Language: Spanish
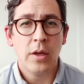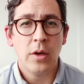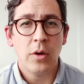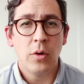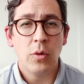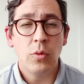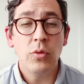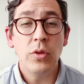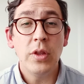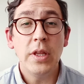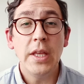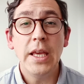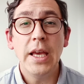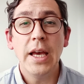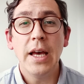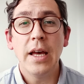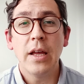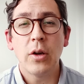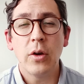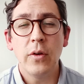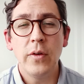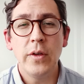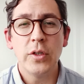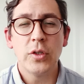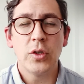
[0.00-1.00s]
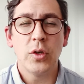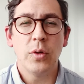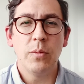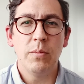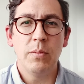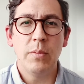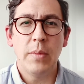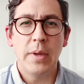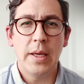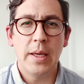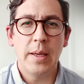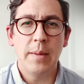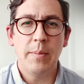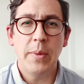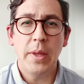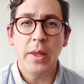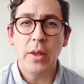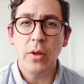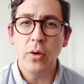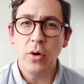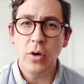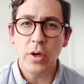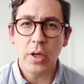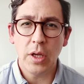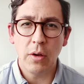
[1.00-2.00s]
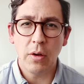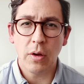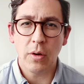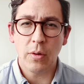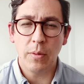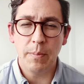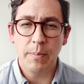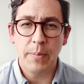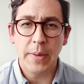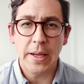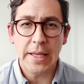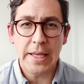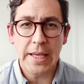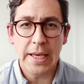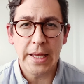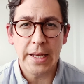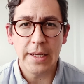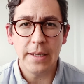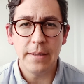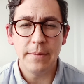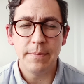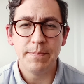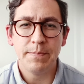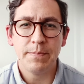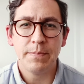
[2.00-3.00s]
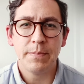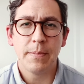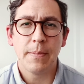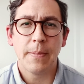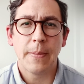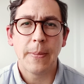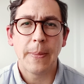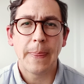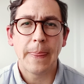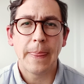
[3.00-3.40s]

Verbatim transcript: Un día Robinson me pidió que lo acompañara